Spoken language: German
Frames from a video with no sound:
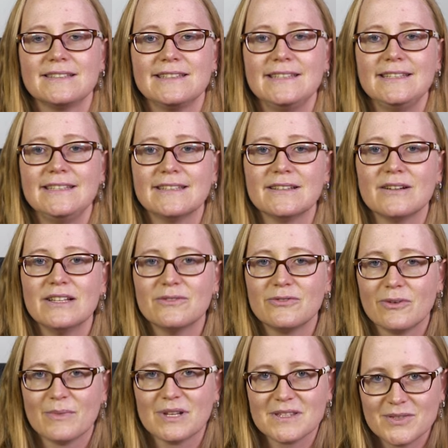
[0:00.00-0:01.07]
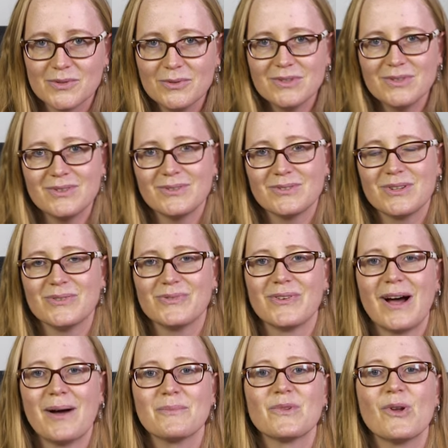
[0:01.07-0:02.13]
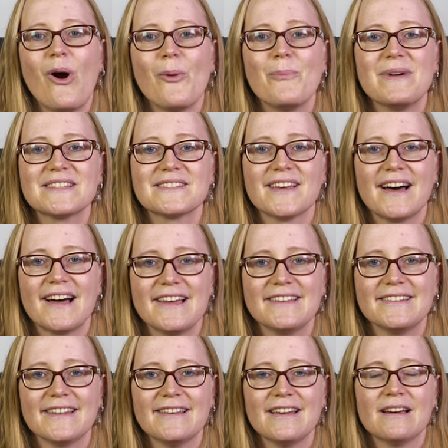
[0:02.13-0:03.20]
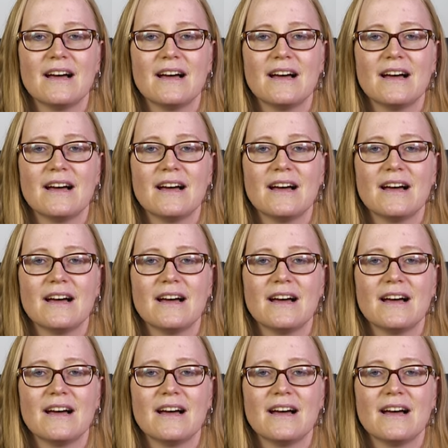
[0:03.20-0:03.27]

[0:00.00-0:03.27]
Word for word: die Informationen und die Farben noch besser ein